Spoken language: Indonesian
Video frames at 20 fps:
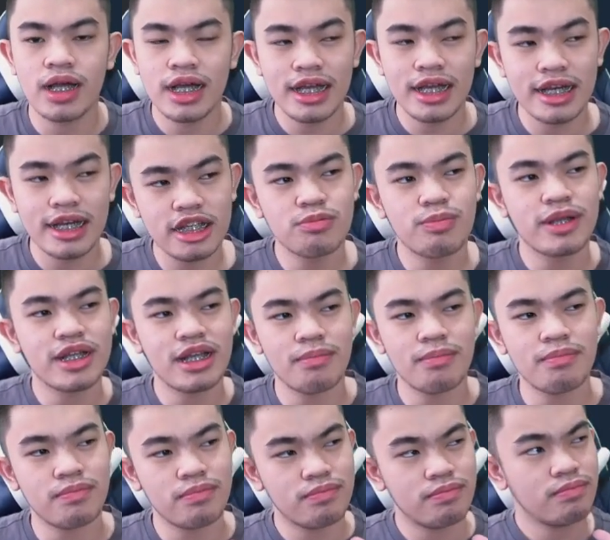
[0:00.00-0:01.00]
ini
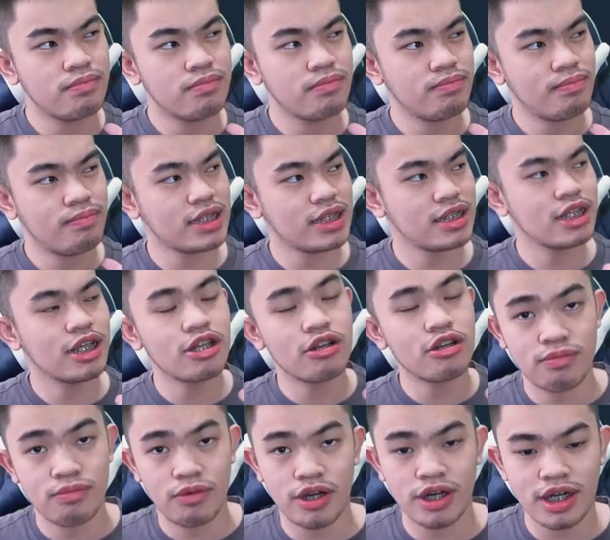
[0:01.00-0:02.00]
sebenarnya masih
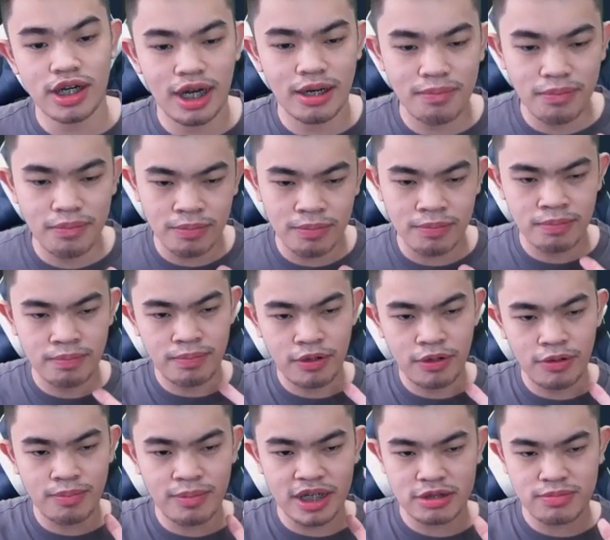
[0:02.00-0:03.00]
rumor dan belum
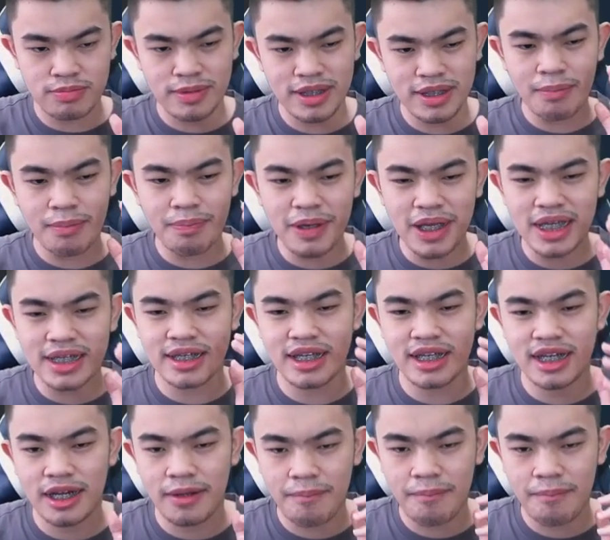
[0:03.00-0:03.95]
belum resmi tapi kira-kira